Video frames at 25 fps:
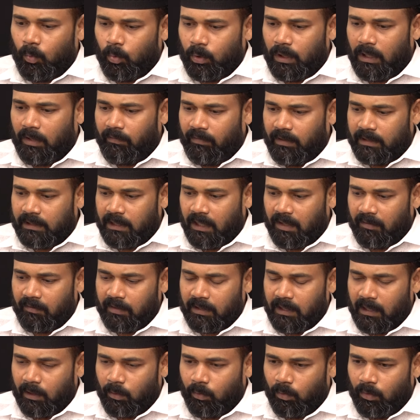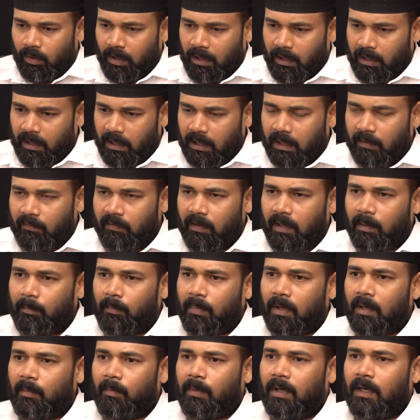உதவி செய்வதை கூட இன்றைக்கு
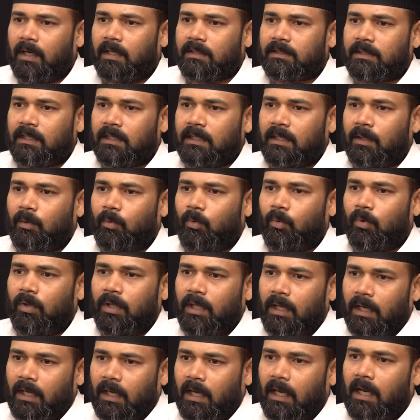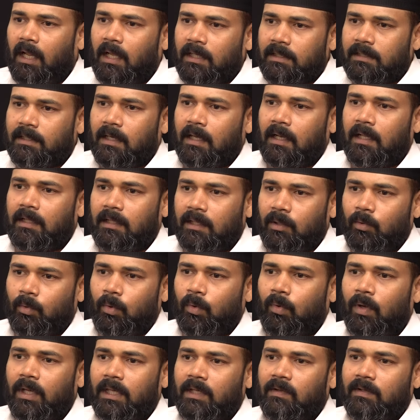விளம்பரமாக செய்யக்கூடிய கலாச்சாரத்தை
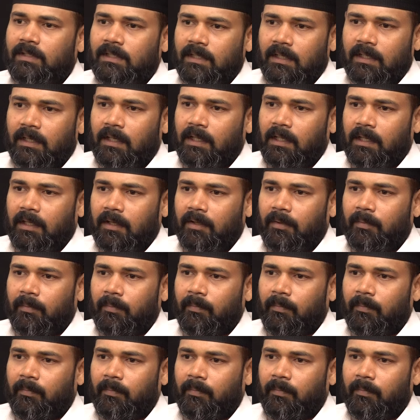உருவாக்கி வச்சுருக்கிறீங்க